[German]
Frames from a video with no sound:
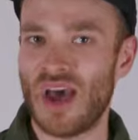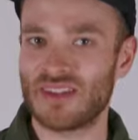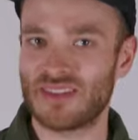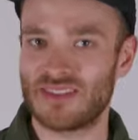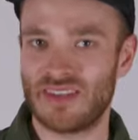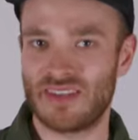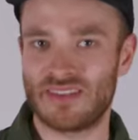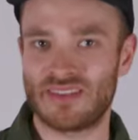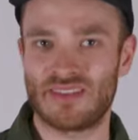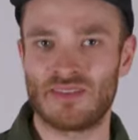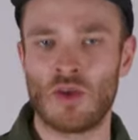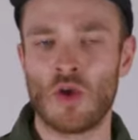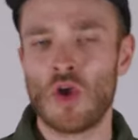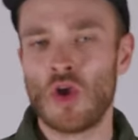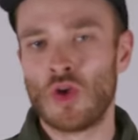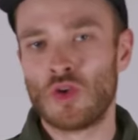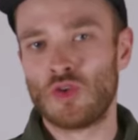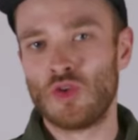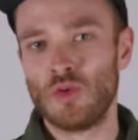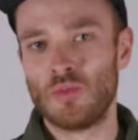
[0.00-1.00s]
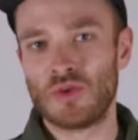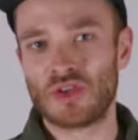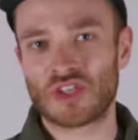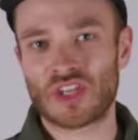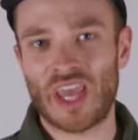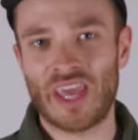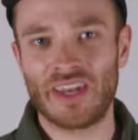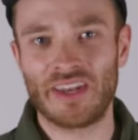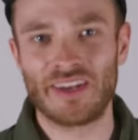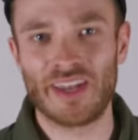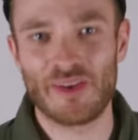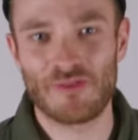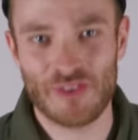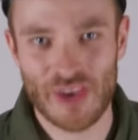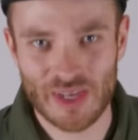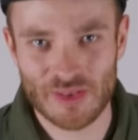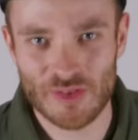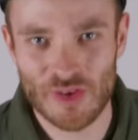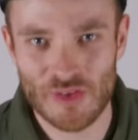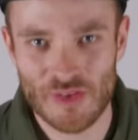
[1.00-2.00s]
Parts setzen. Typisch Kenne der
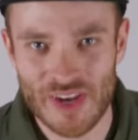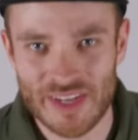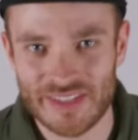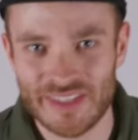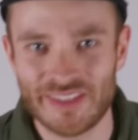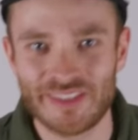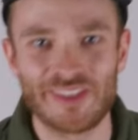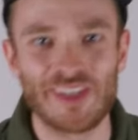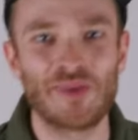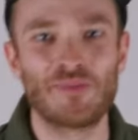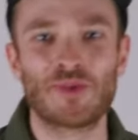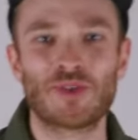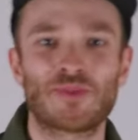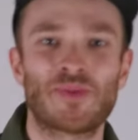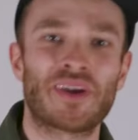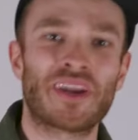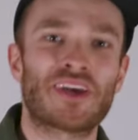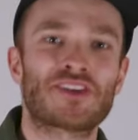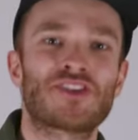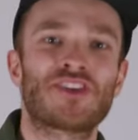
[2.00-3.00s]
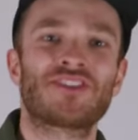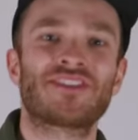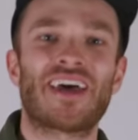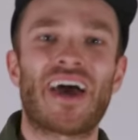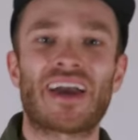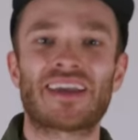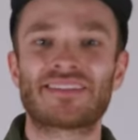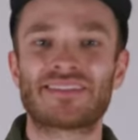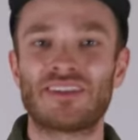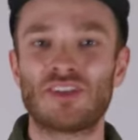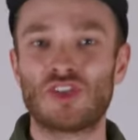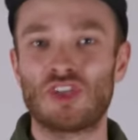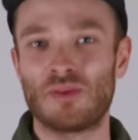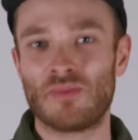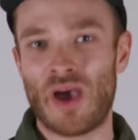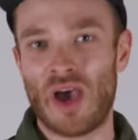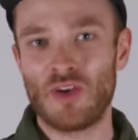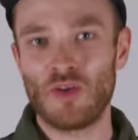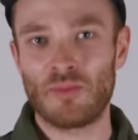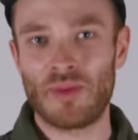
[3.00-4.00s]
Factory Racing Team, muss man ja schon sagen, sind
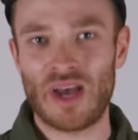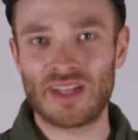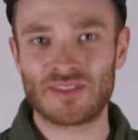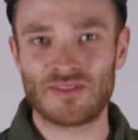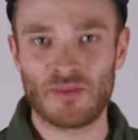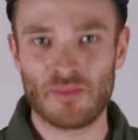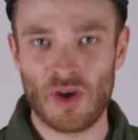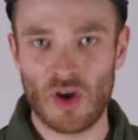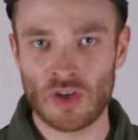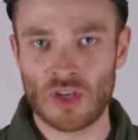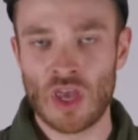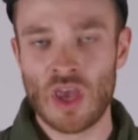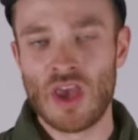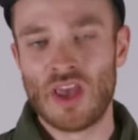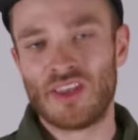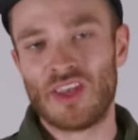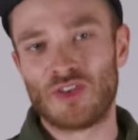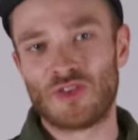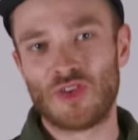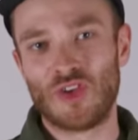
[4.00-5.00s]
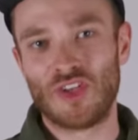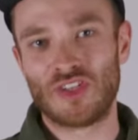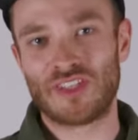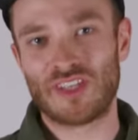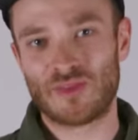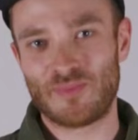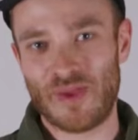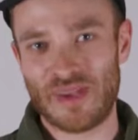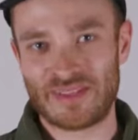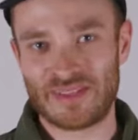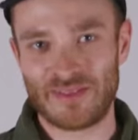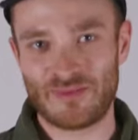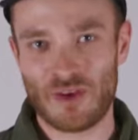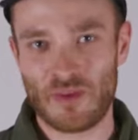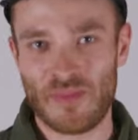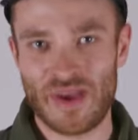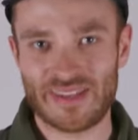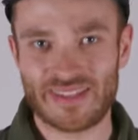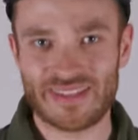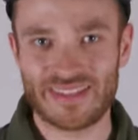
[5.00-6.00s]
Shimano-Parts verbaut. Natürlich das Beste
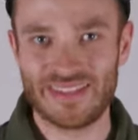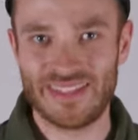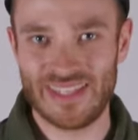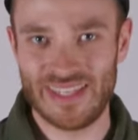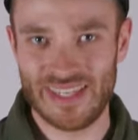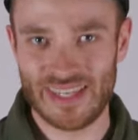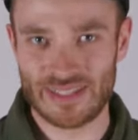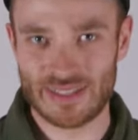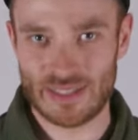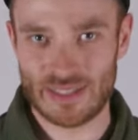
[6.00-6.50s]
vom besten die